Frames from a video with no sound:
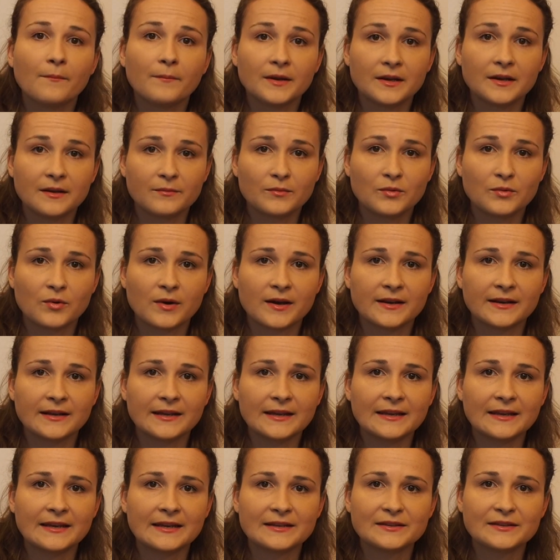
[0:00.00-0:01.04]
Penemuan
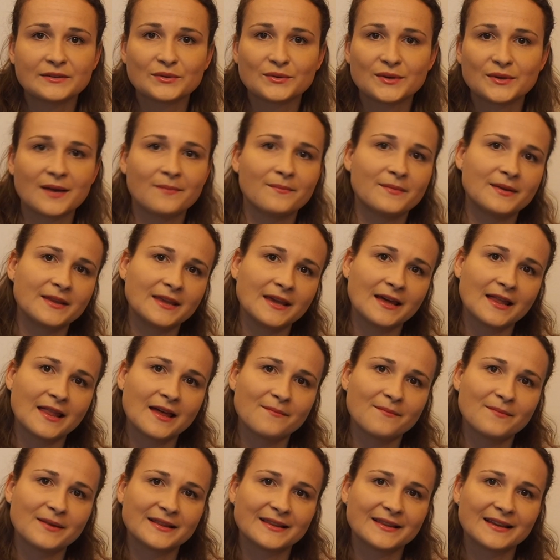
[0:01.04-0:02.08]
ini sudah
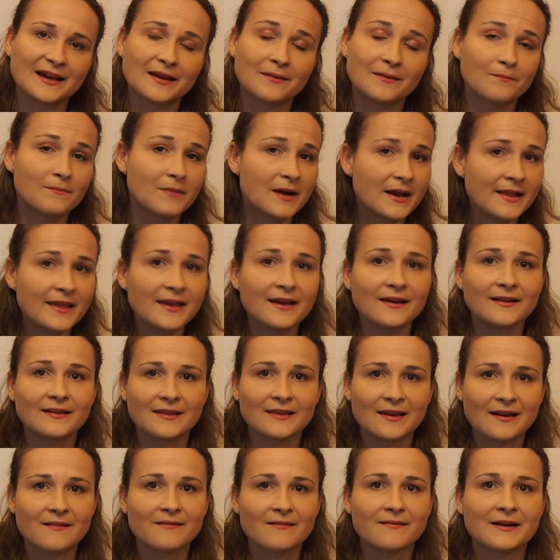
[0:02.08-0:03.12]
menyelamatkan banyak
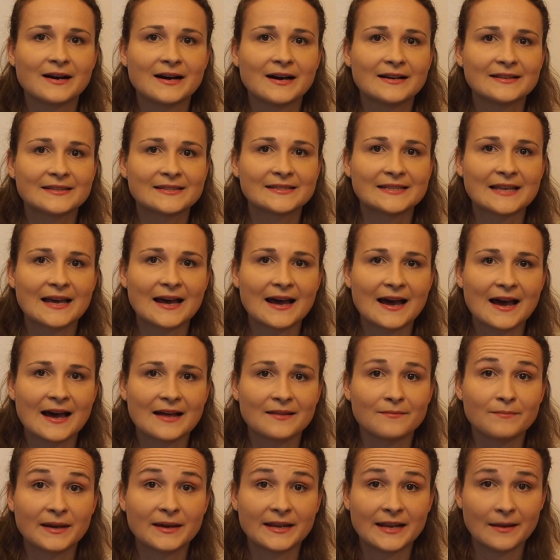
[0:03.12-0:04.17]
nyawa
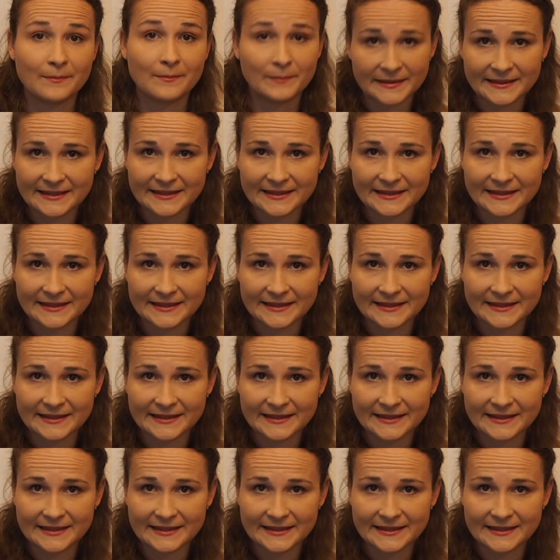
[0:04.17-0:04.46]
saat badai